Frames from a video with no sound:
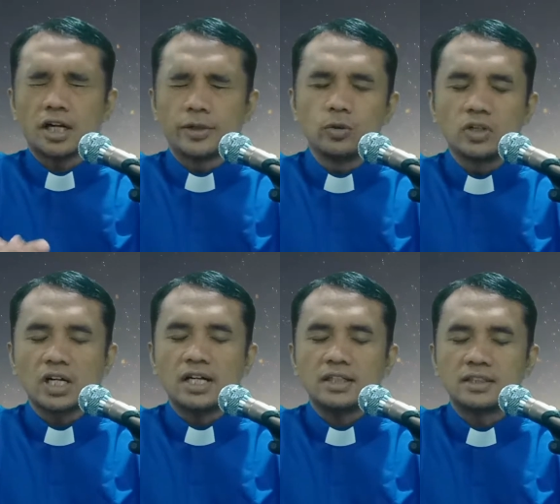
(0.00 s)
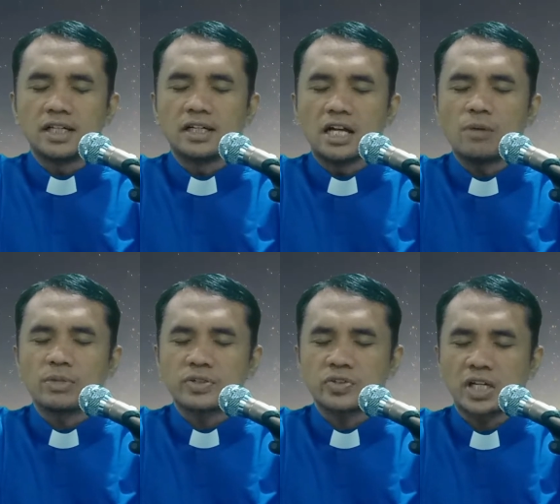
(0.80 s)
Anugerah dan
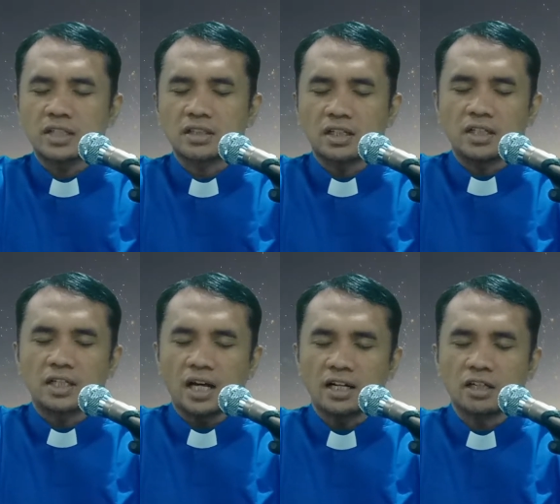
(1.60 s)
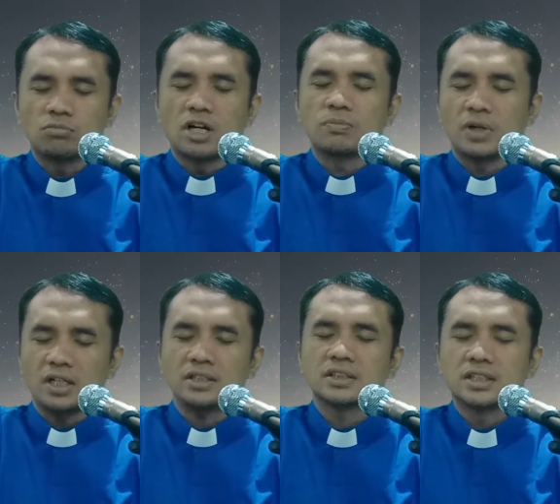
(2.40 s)
damai sejahtera dari Allah
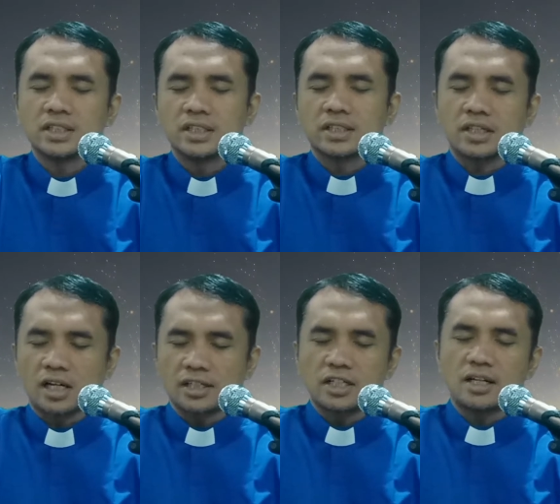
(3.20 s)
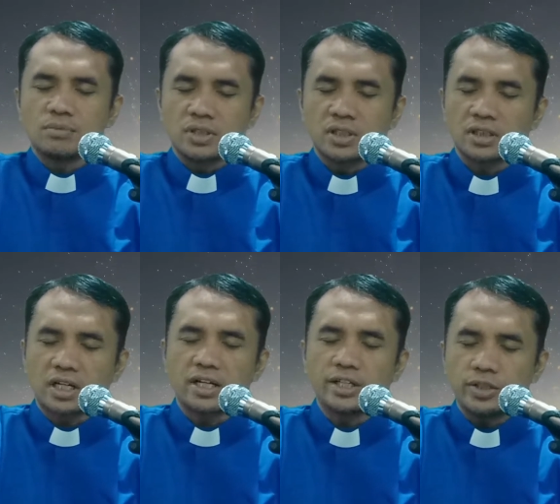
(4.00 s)
Bapa kiranya
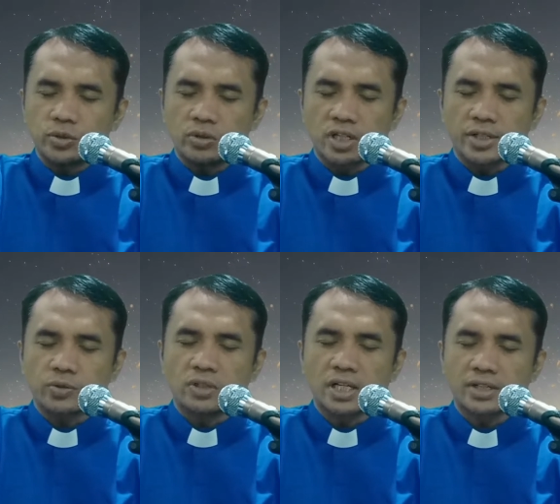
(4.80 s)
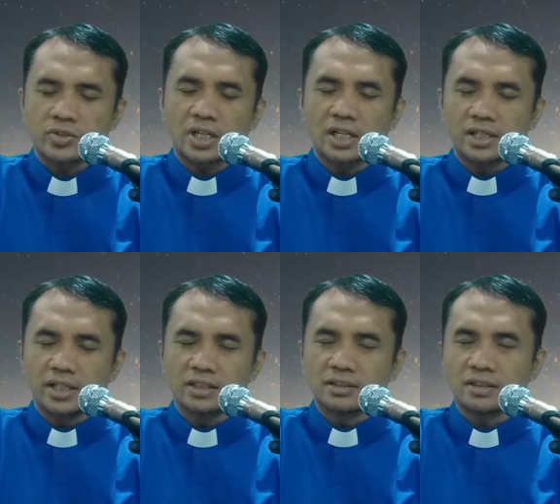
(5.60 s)
menyertai saudara-saudara
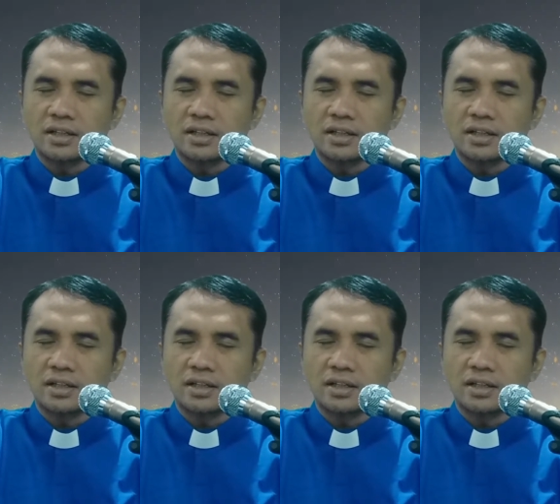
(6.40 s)
sekalian.